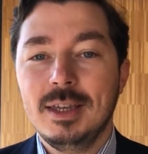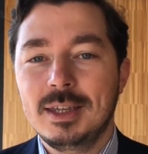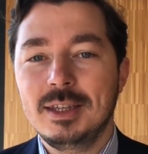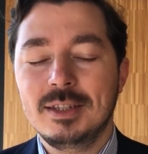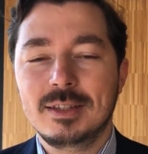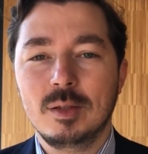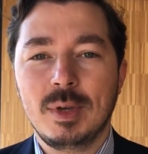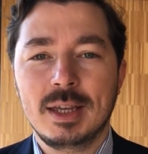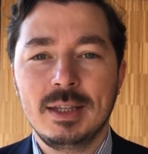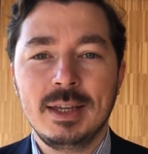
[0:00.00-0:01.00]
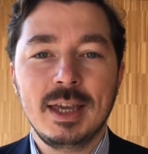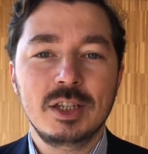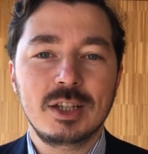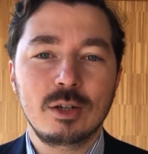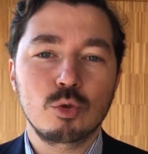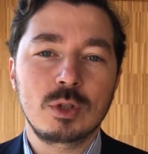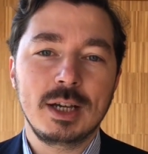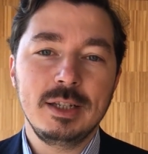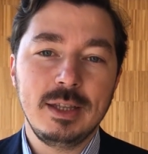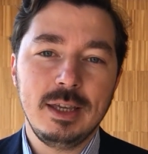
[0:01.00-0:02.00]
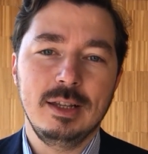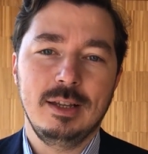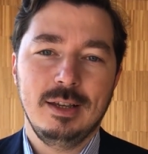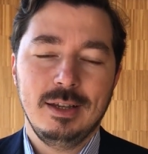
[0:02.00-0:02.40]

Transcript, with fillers: İkincisi belki de gençler uzaylı değil